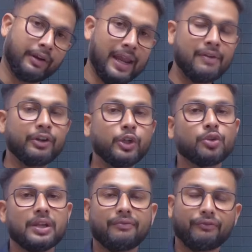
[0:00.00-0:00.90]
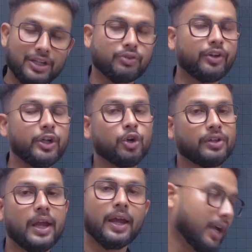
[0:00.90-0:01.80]
नए वीडियो से फ्रेश वीडियो
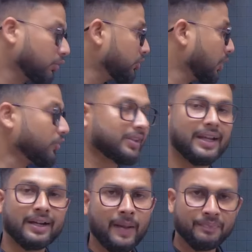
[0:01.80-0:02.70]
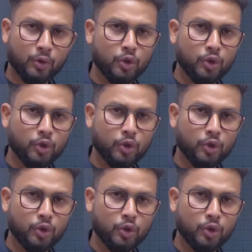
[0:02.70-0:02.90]
से तो जरूर से देखना